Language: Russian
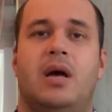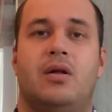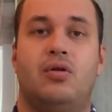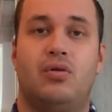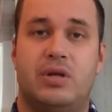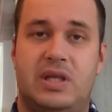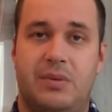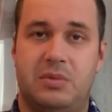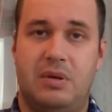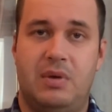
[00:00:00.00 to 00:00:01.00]
но
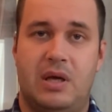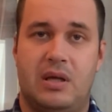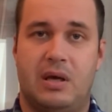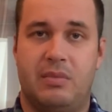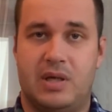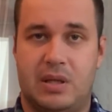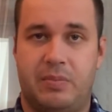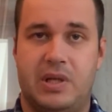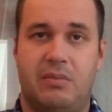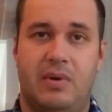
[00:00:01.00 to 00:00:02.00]
тем не менее мы это
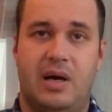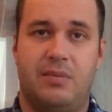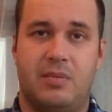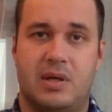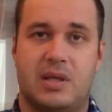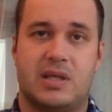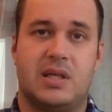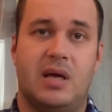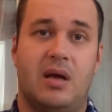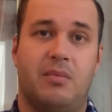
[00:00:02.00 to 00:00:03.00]
понимаем, мы это
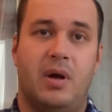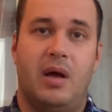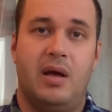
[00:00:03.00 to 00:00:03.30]
знаем.